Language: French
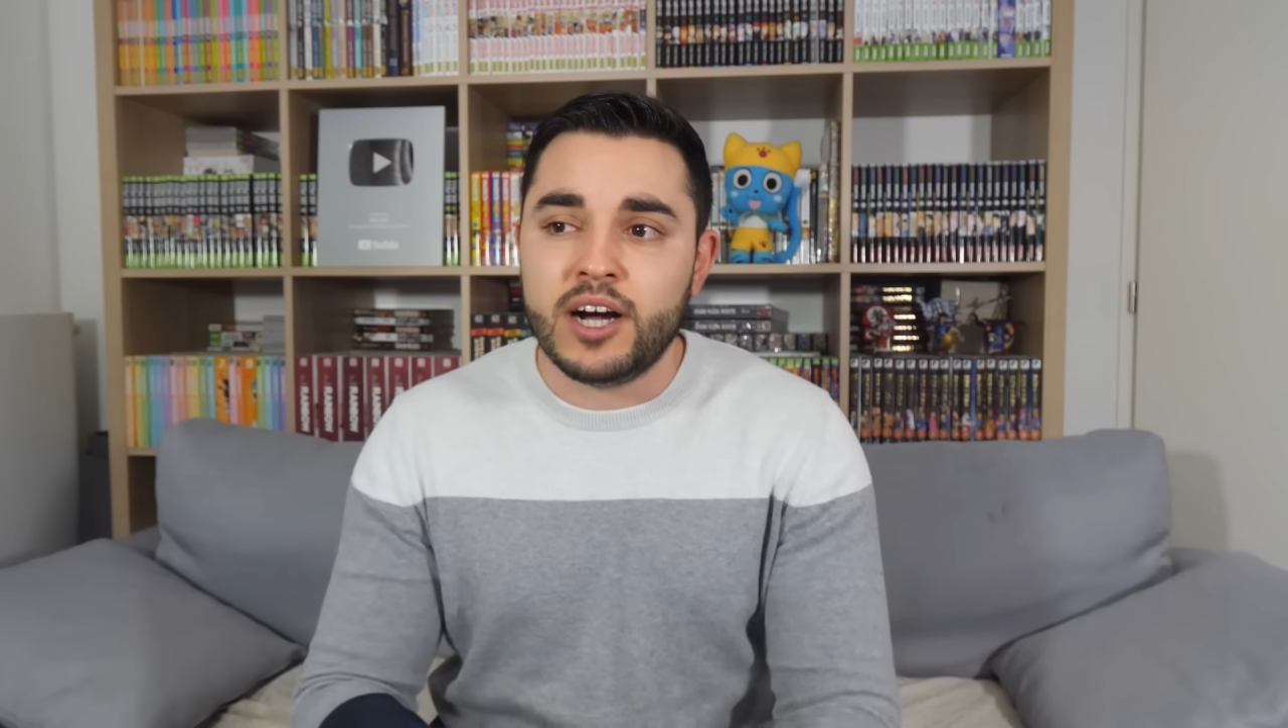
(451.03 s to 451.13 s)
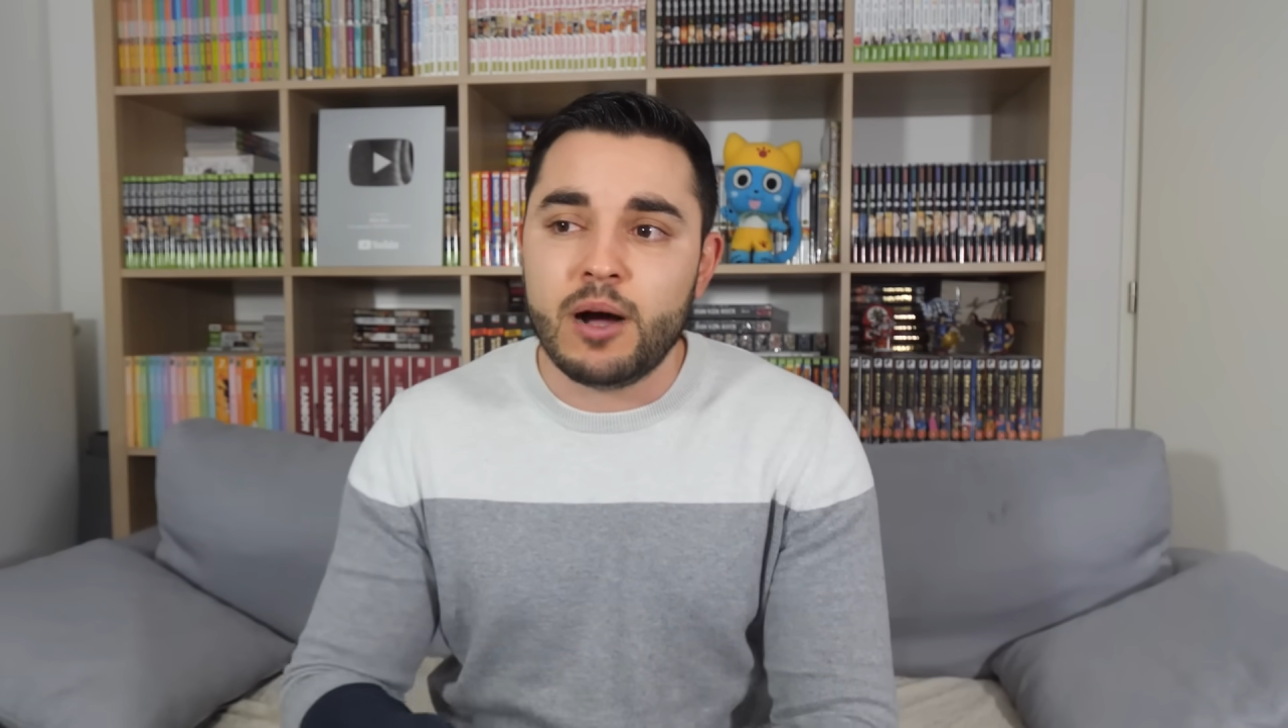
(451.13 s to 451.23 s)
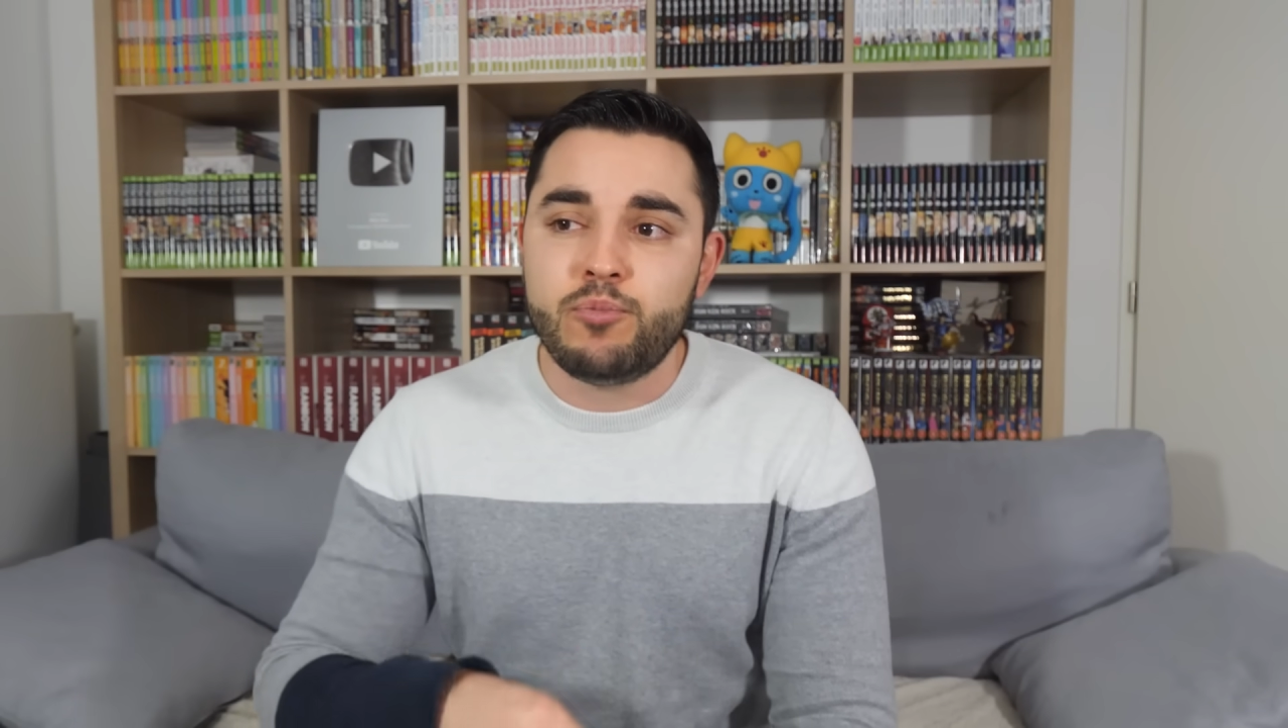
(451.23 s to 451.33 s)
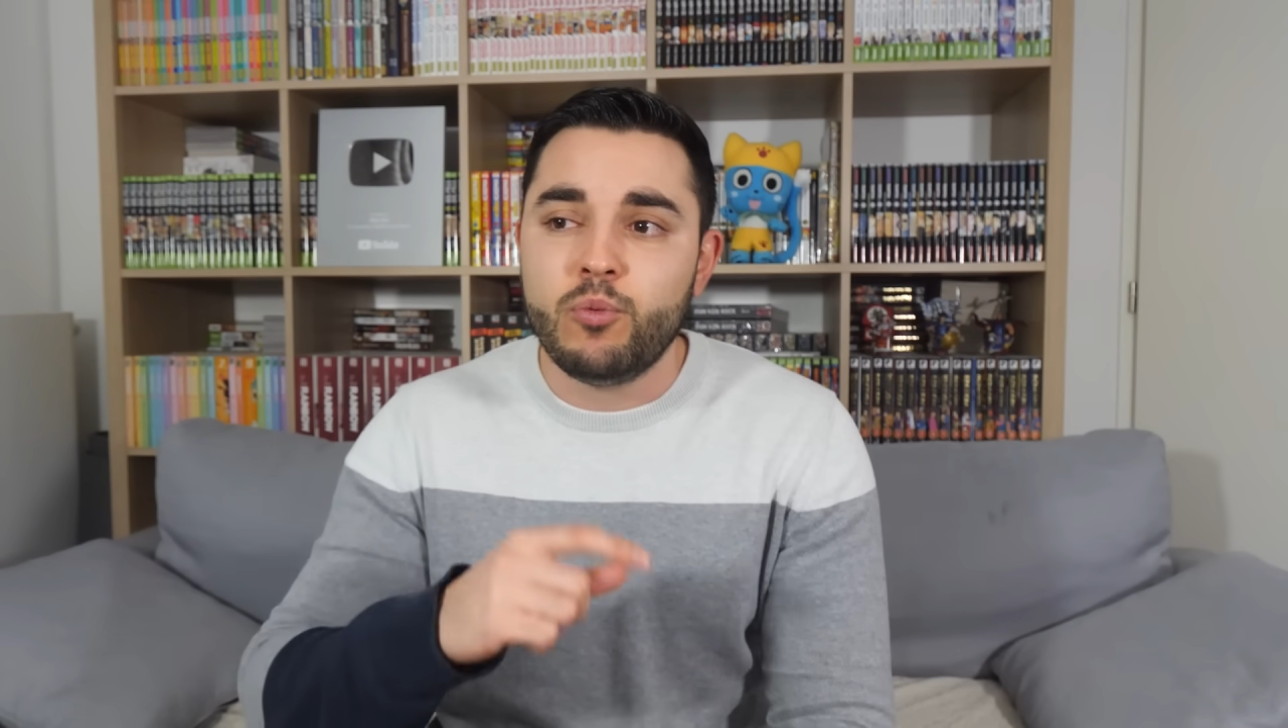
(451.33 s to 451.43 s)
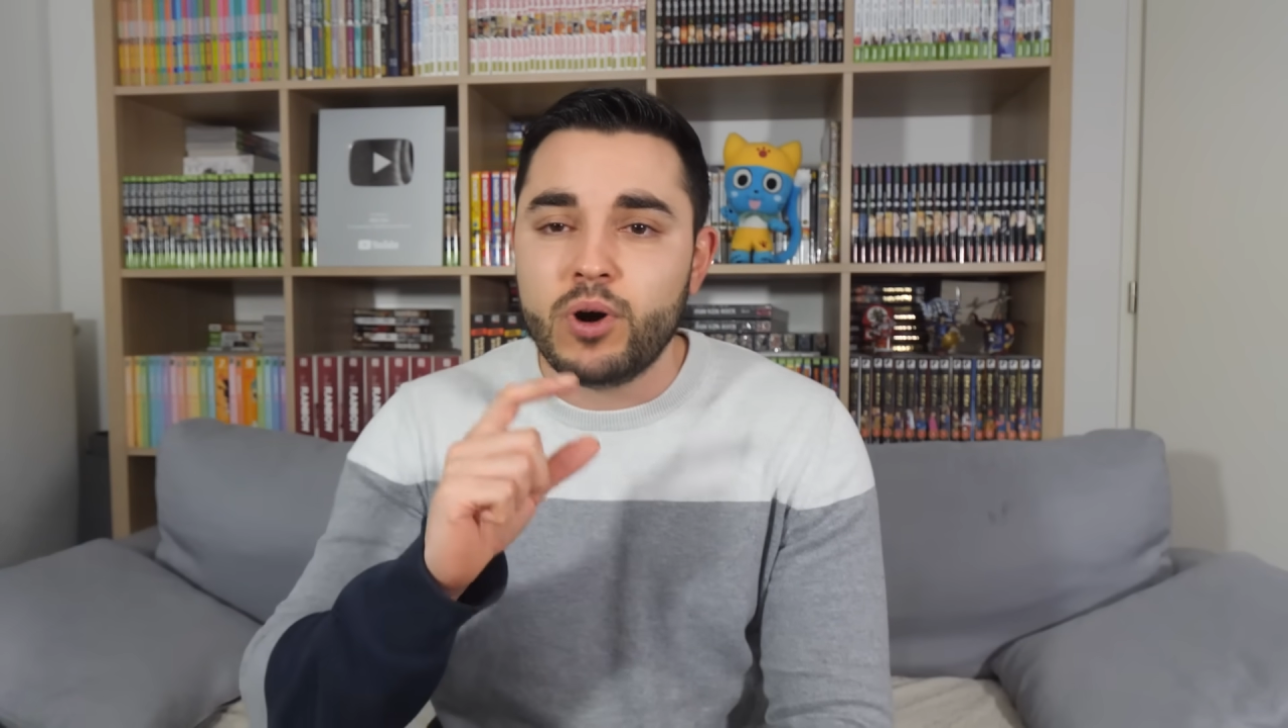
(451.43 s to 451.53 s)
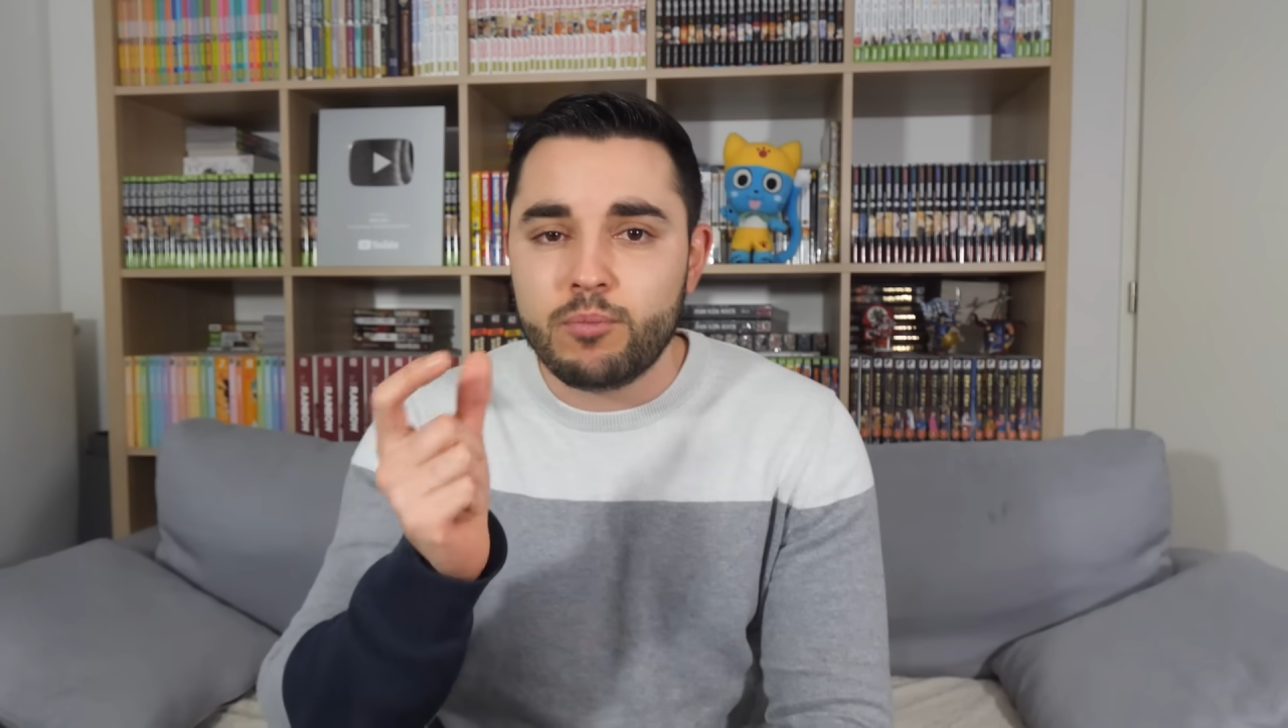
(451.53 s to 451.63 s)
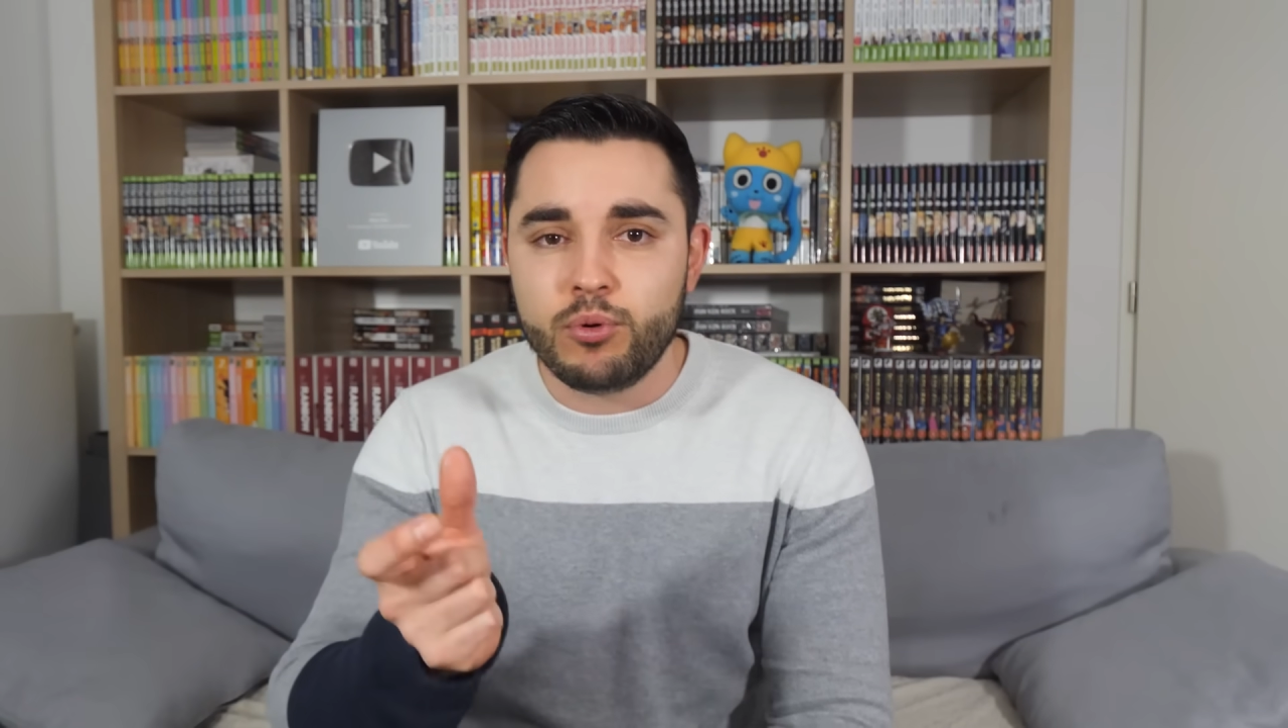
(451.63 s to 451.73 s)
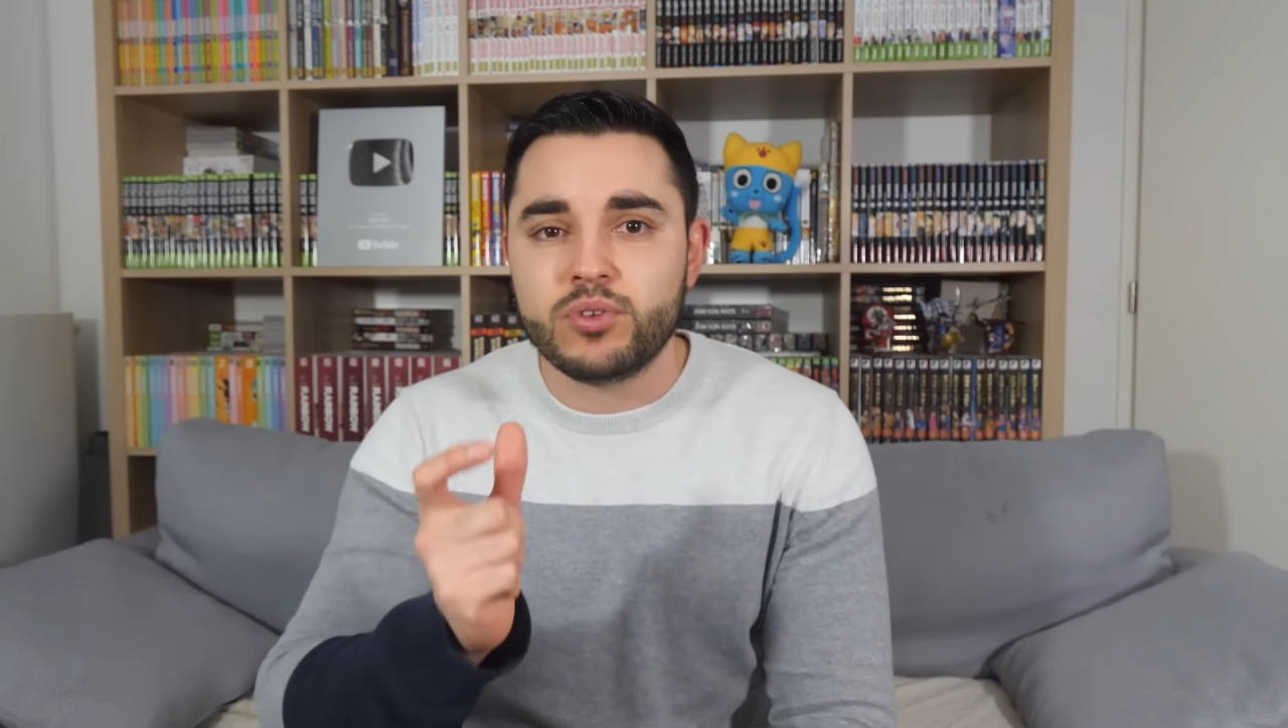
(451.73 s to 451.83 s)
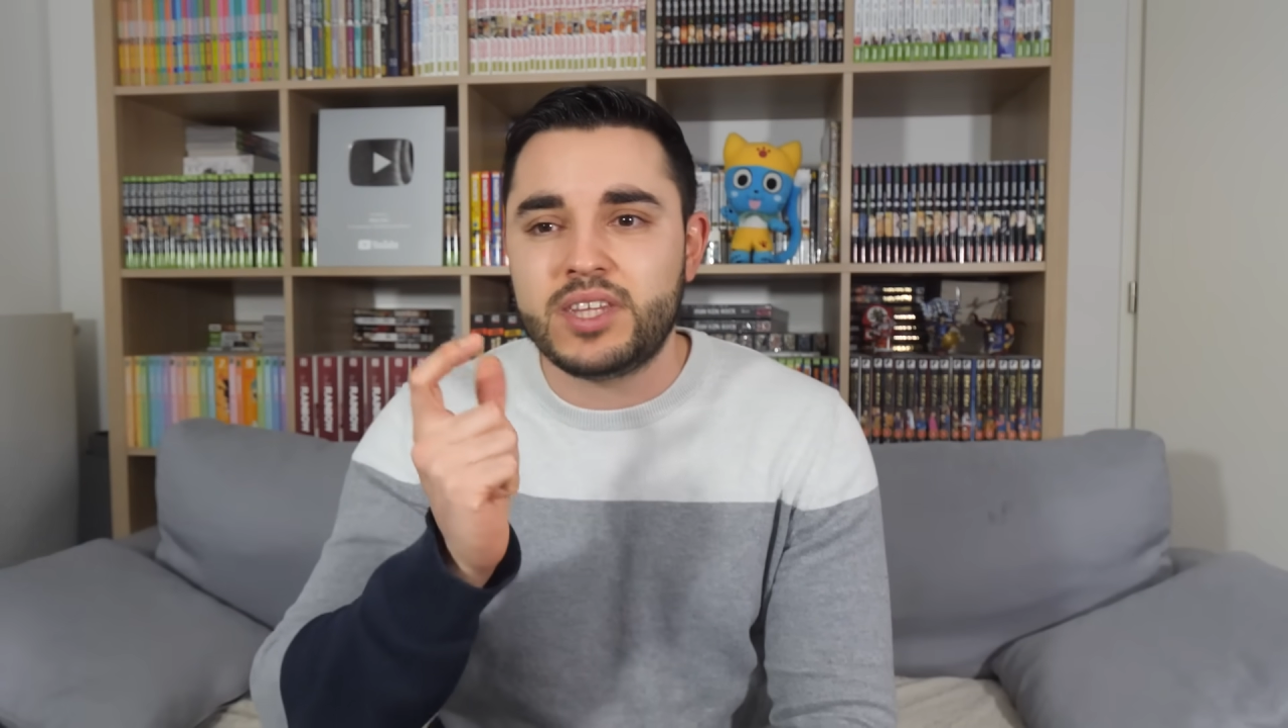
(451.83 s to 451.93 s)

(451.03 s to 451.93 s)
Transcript: un peu moins bon